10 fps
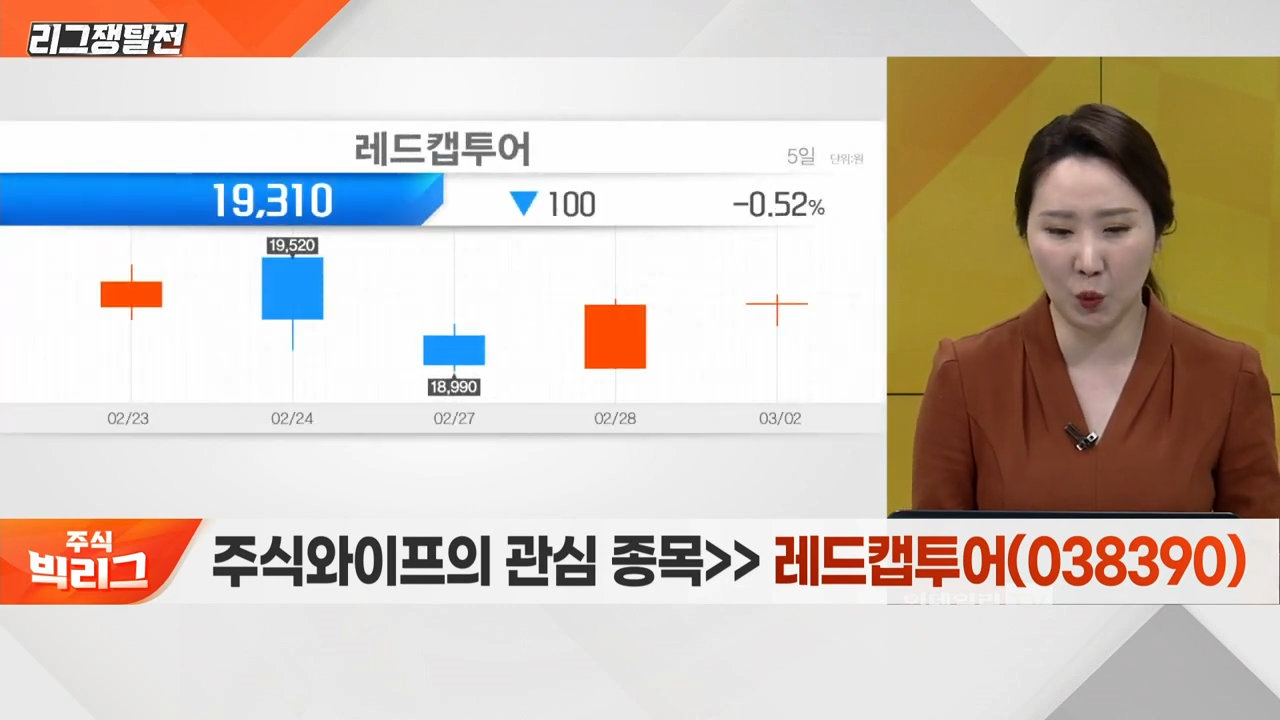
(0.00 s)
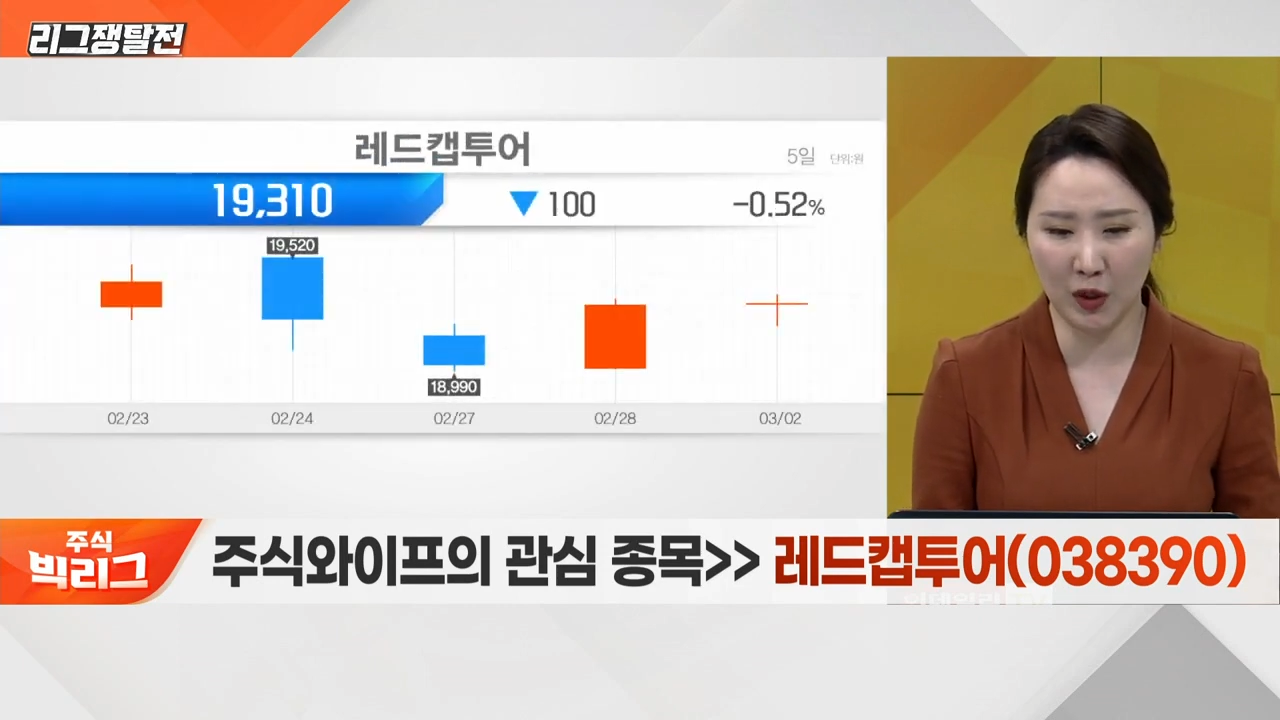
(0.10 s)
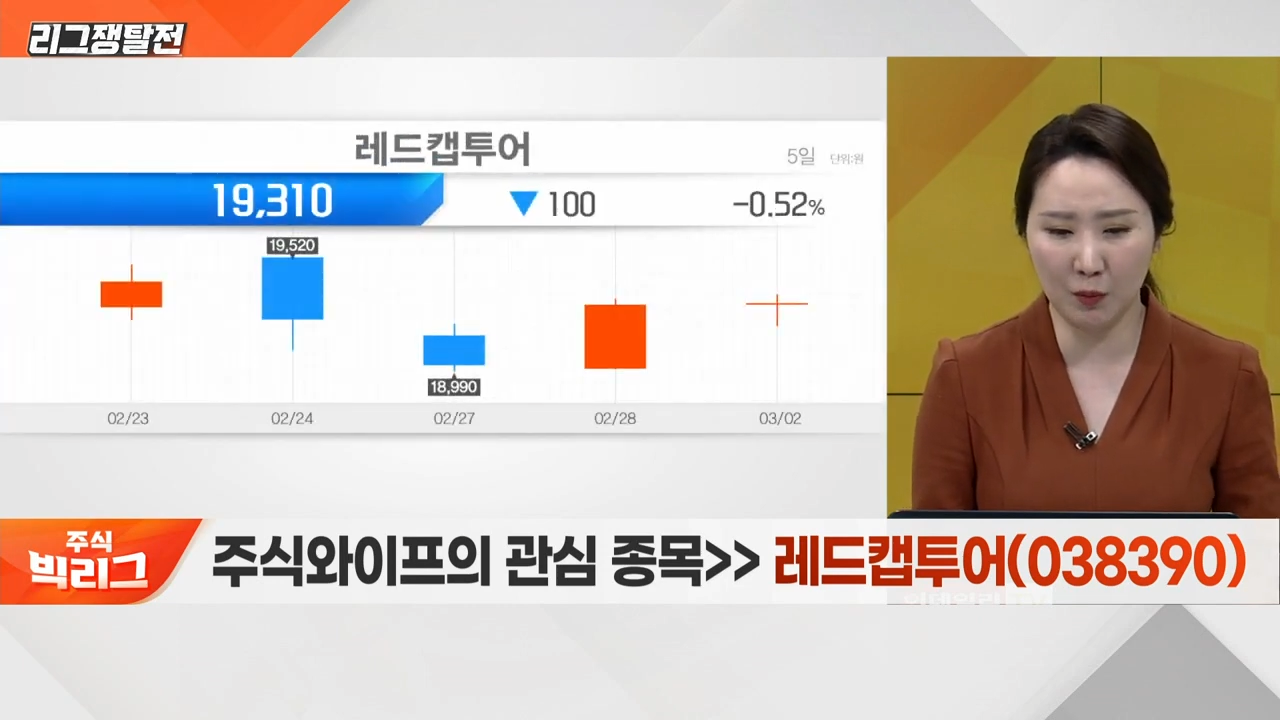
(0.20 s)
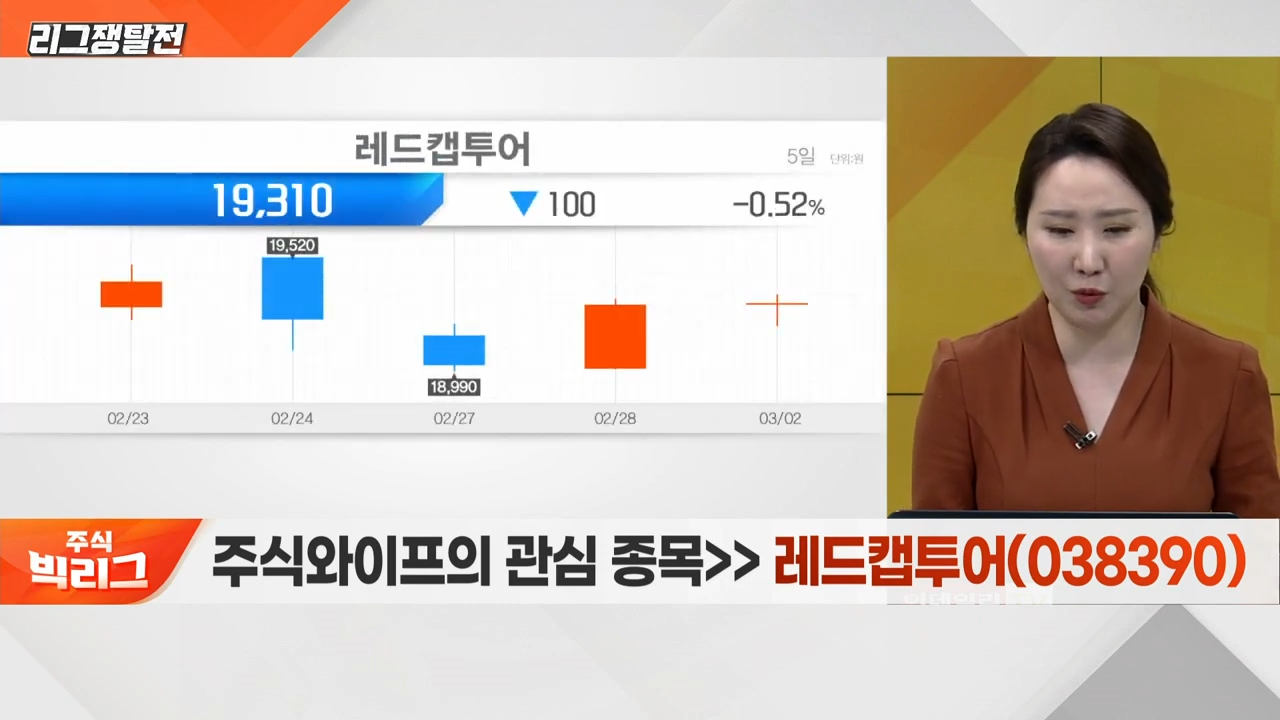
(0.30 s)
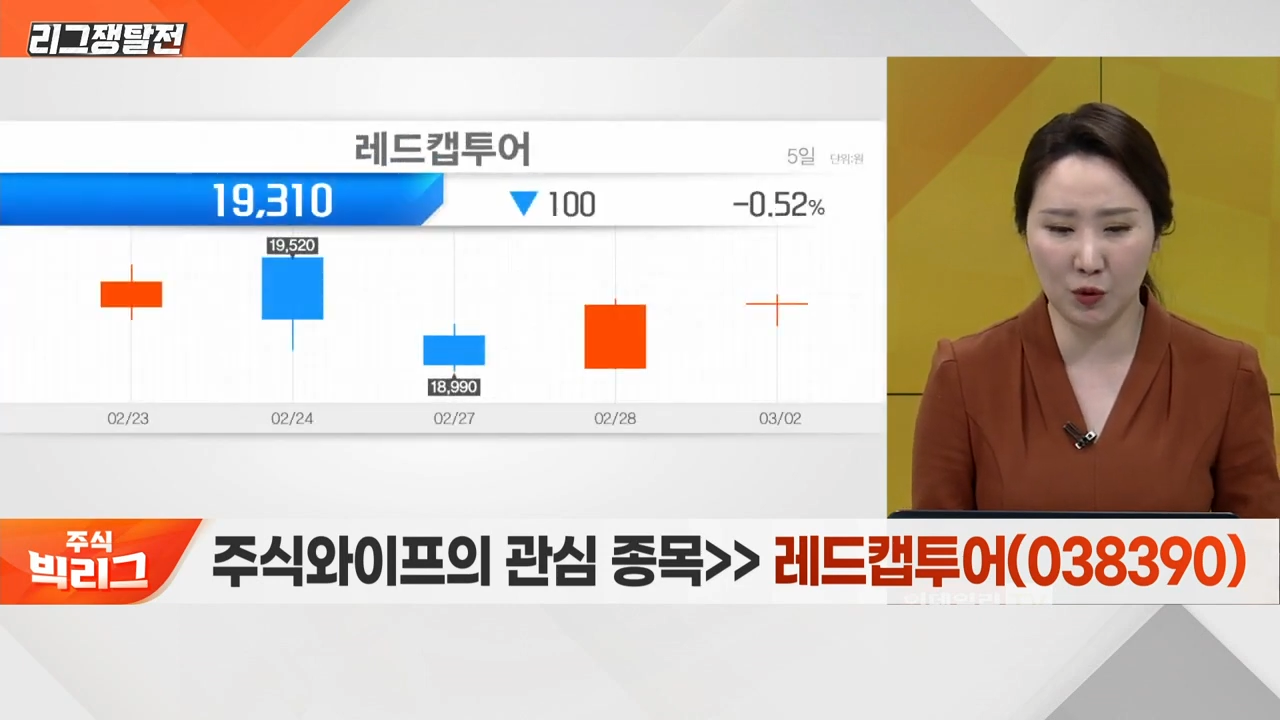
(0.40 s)

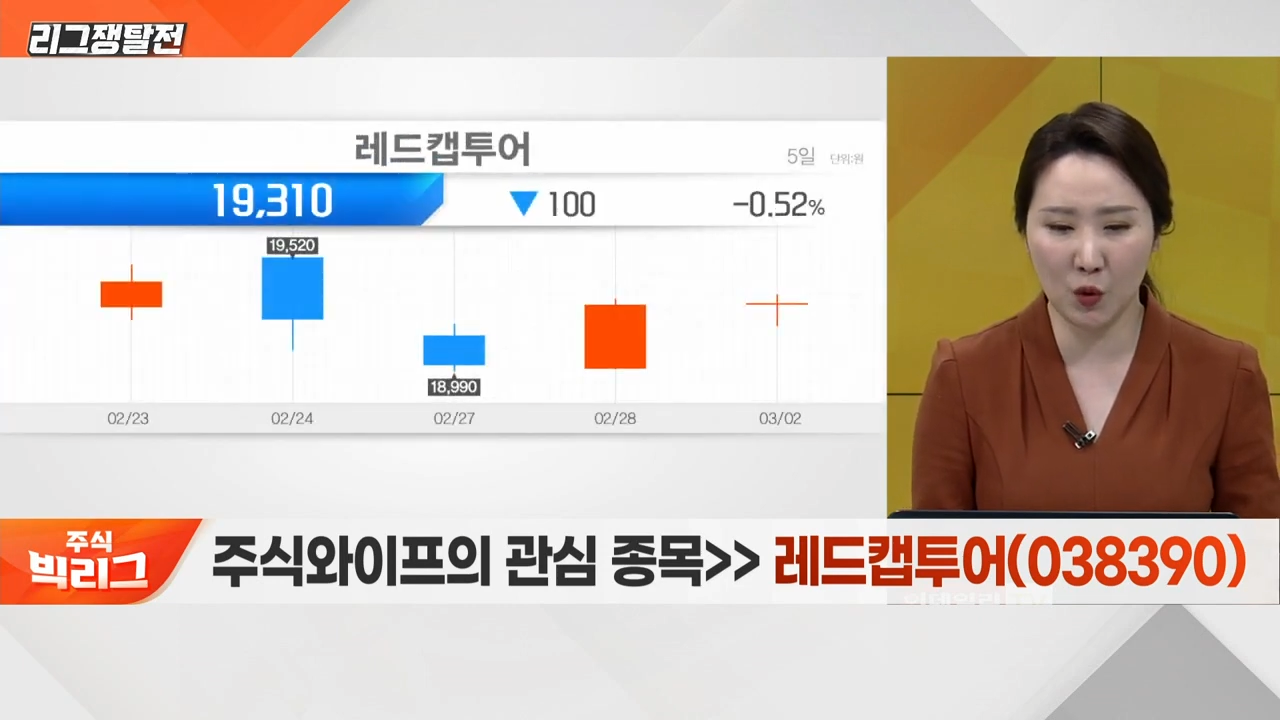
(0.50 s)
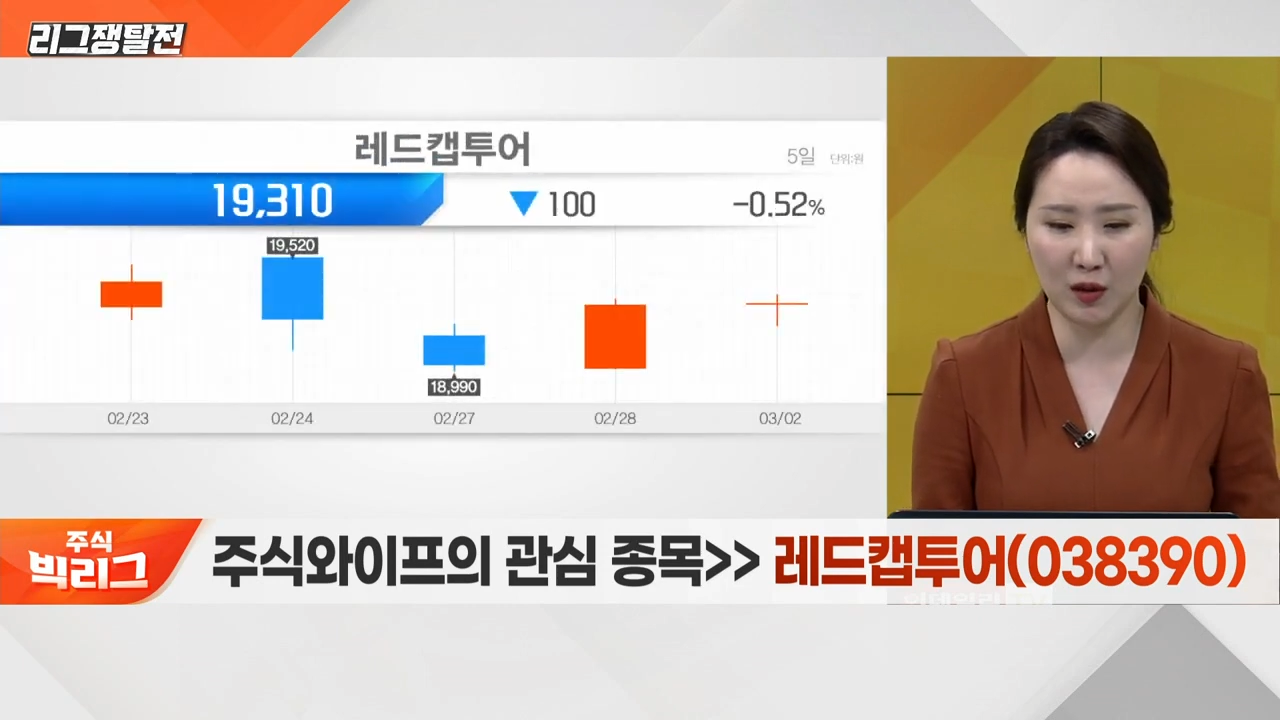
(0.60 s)
노란 풍선